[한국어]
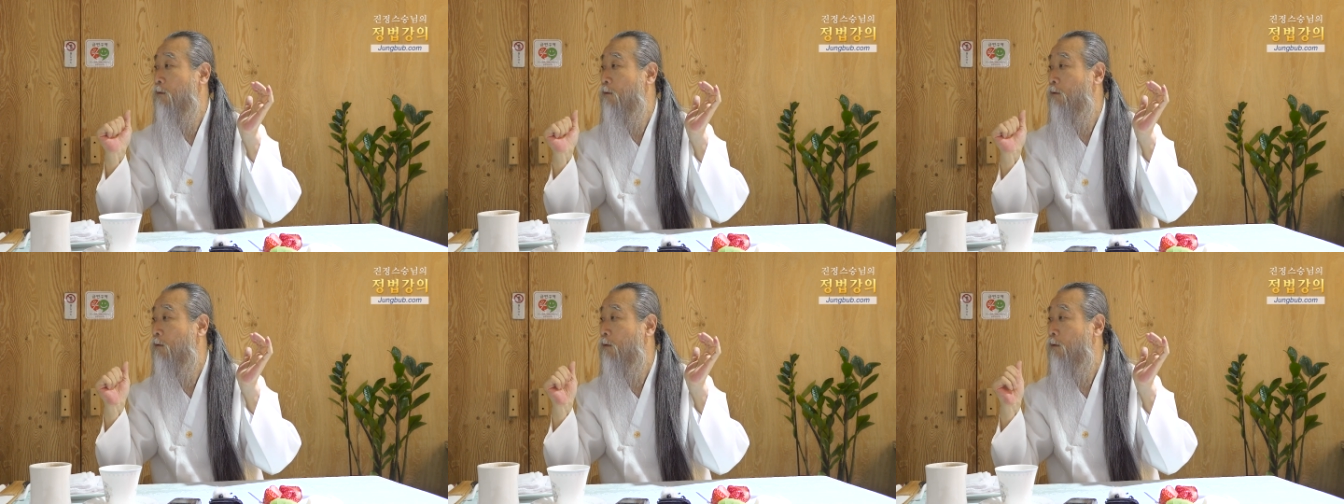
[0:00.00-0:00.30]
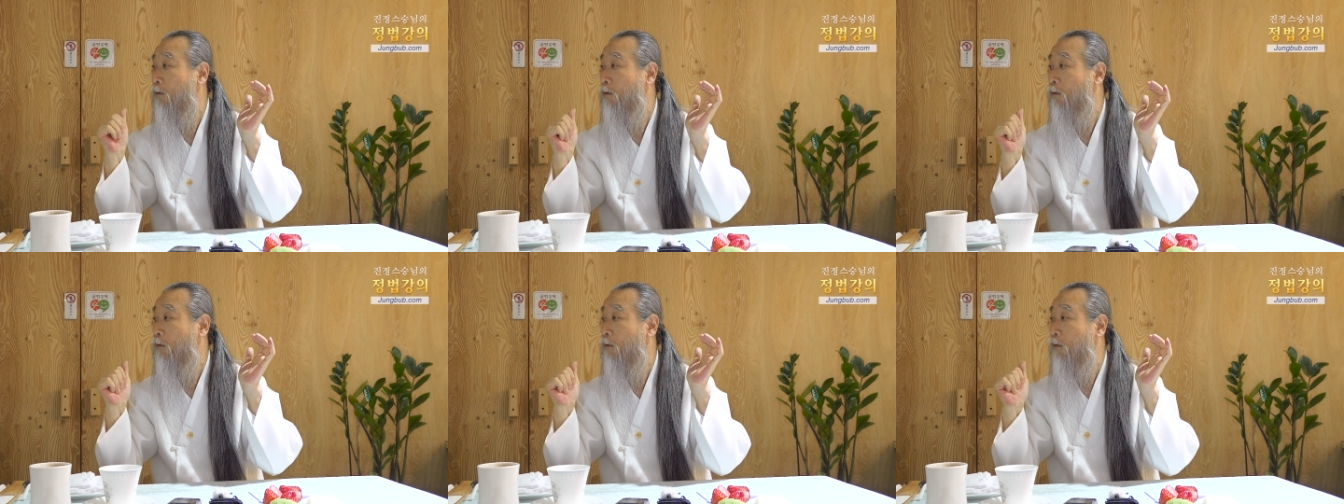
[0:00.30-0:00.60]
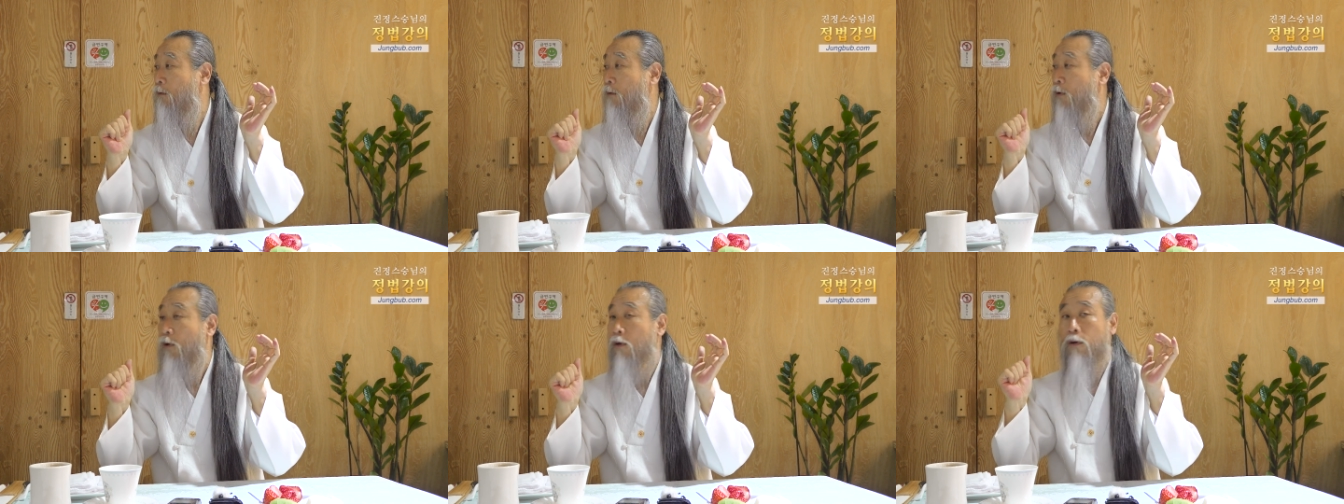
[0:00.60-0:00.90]
어.
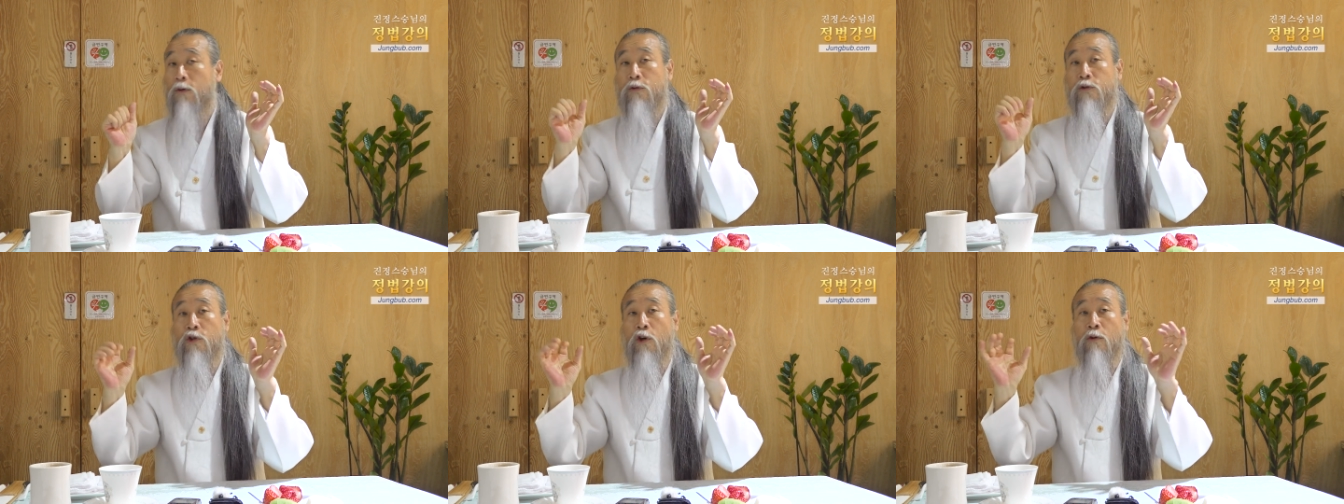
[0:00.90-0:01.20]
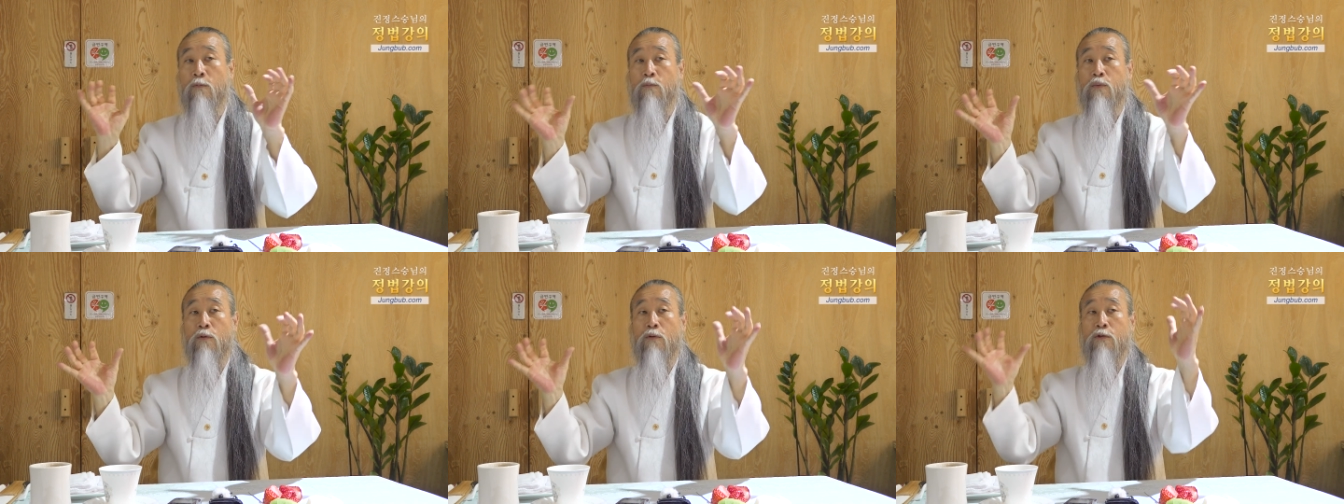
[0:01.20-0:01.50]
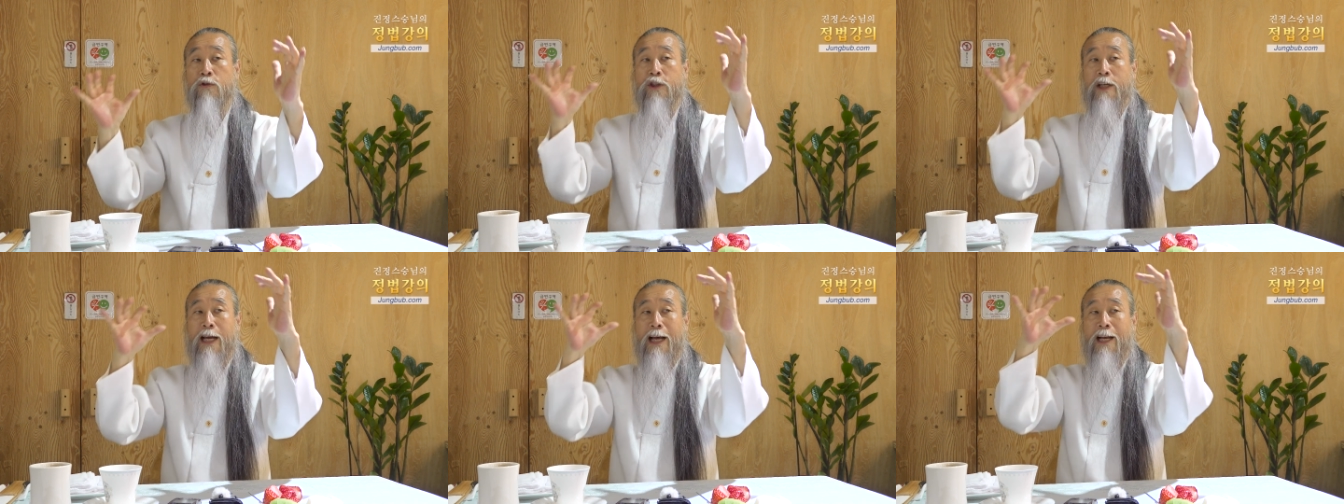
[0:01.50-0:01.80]

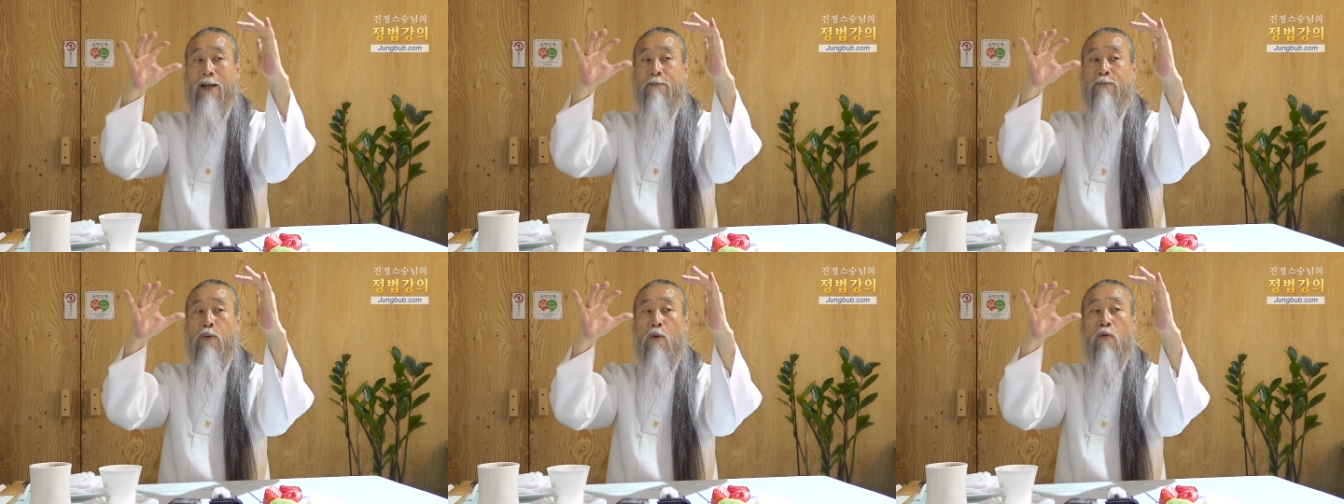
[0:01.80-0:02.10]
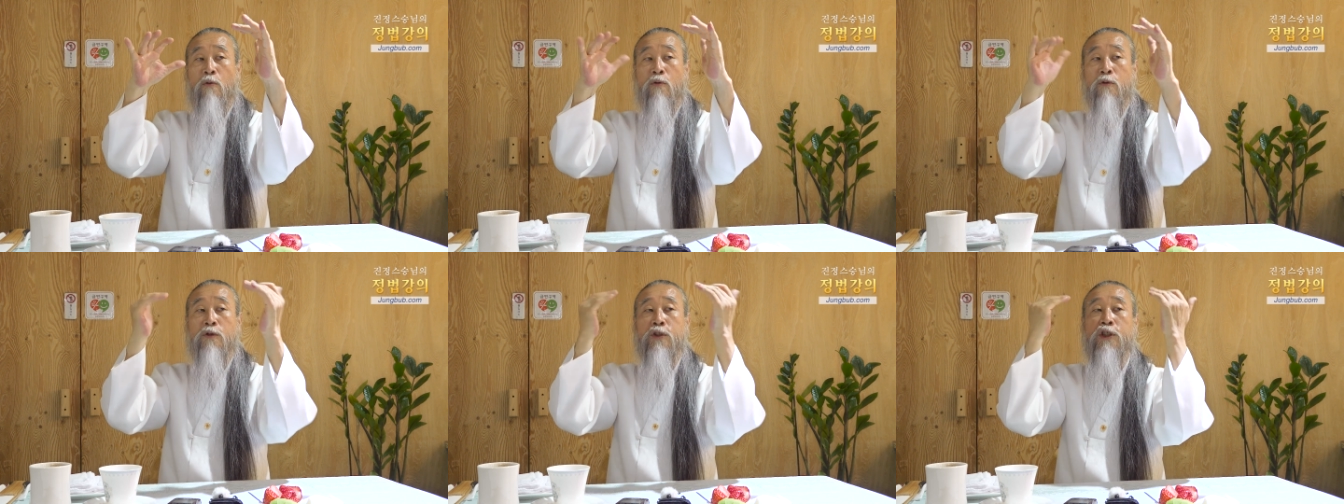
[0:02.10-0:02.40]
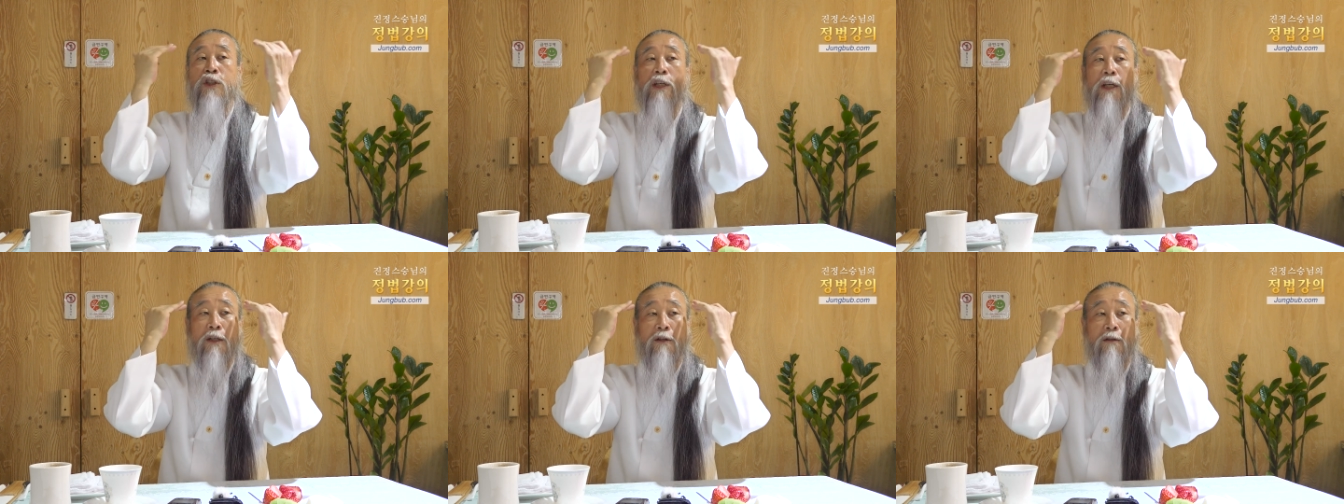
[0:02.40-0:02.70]
정부를 잘 보는
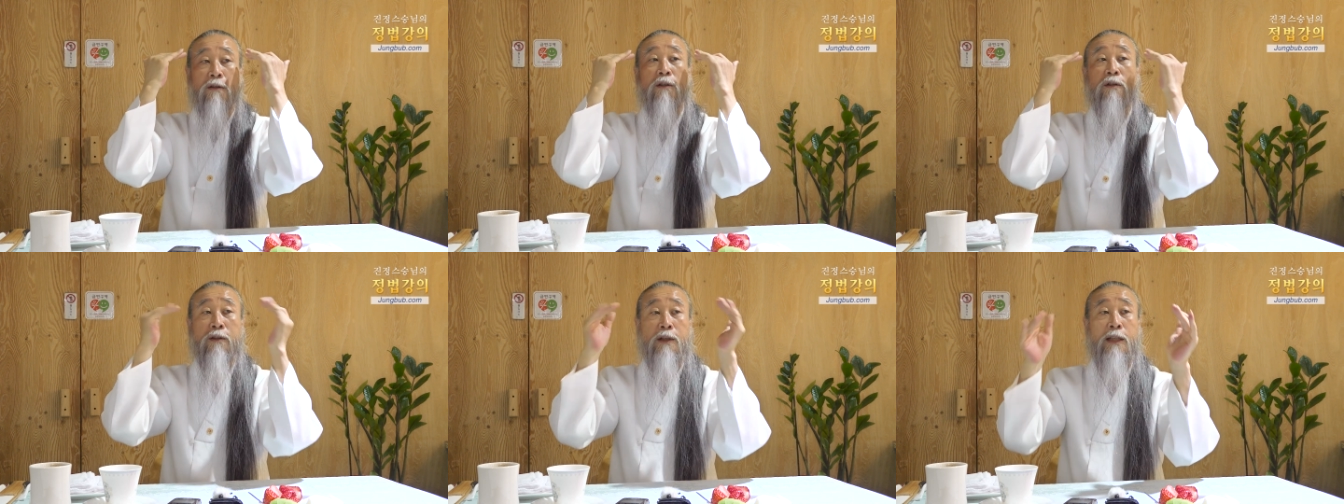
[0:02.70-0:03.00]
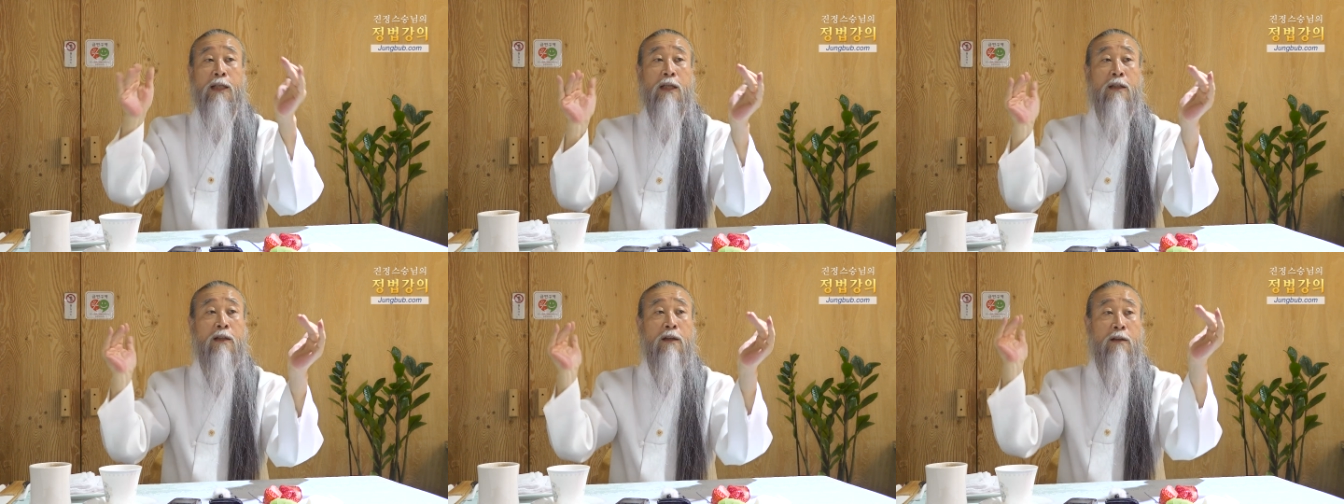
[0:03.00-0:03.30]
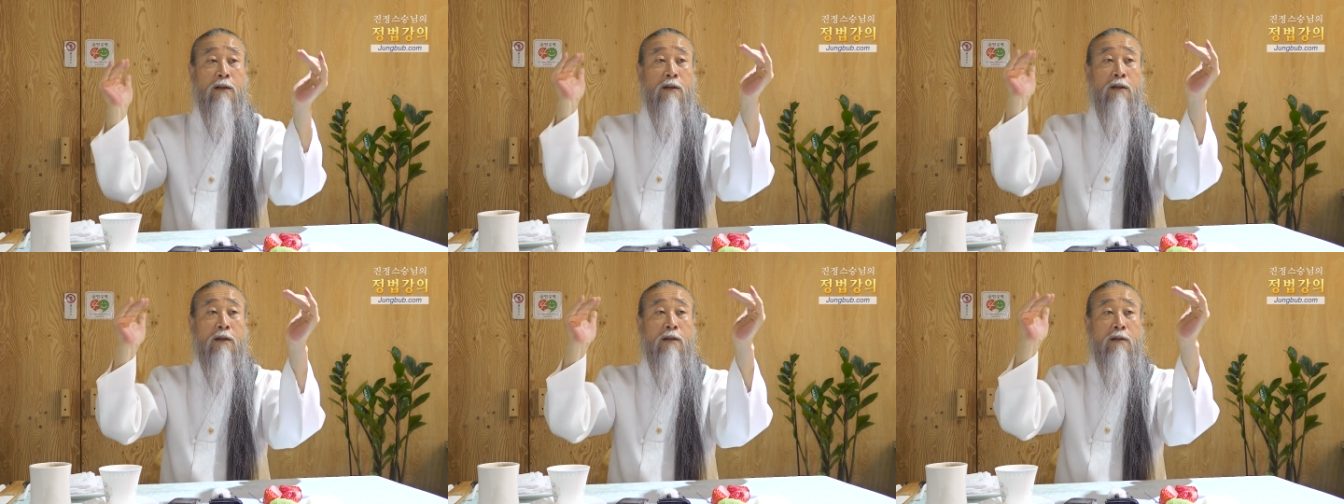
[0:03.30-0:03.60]
지혜를 열어야
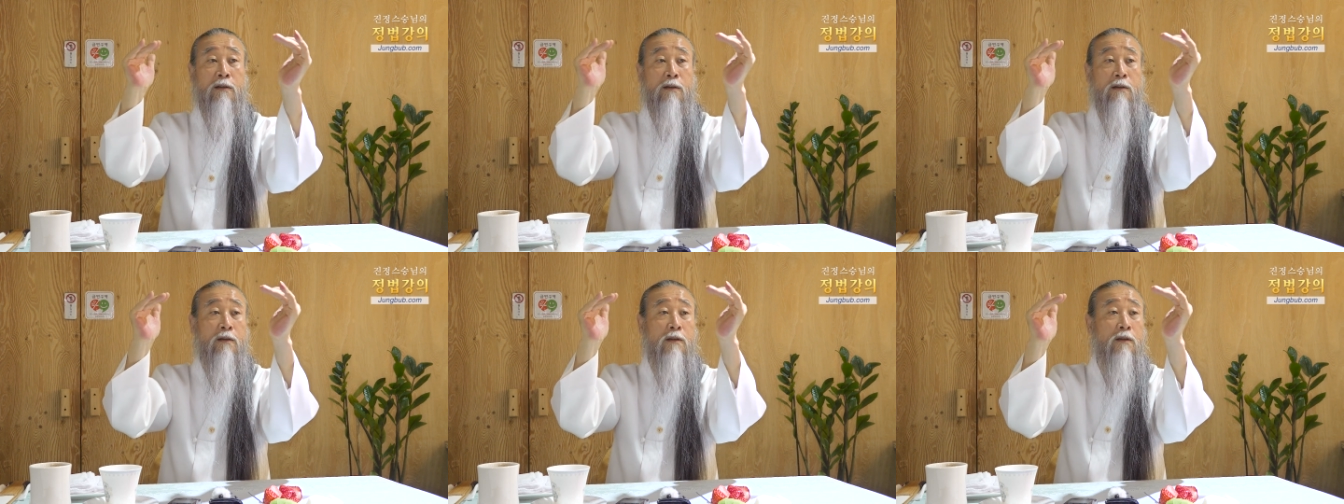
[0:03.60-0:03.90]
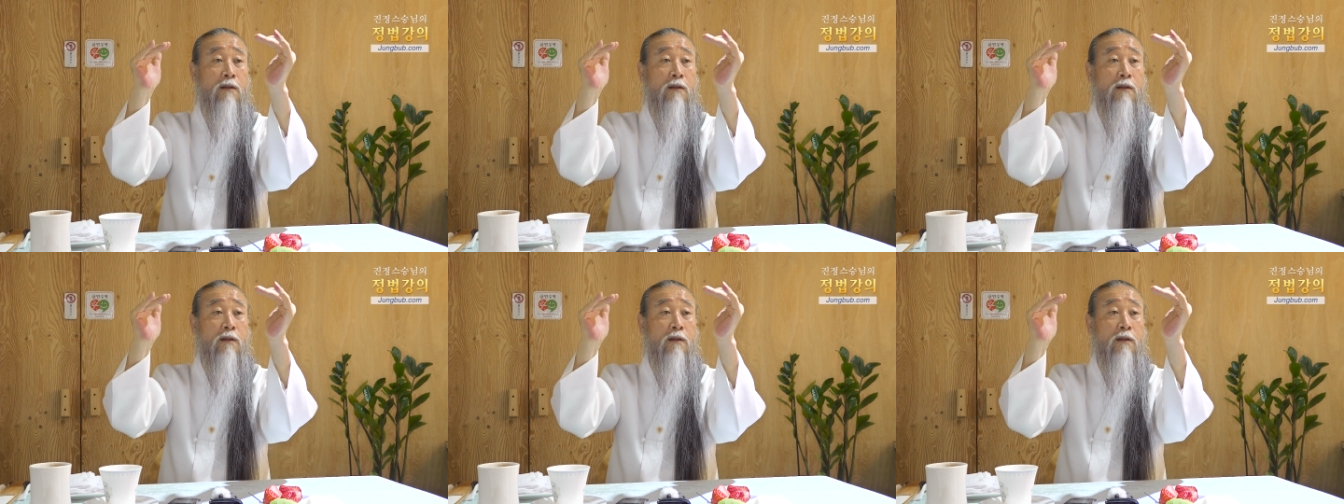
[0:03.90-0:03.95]
되는 거죠.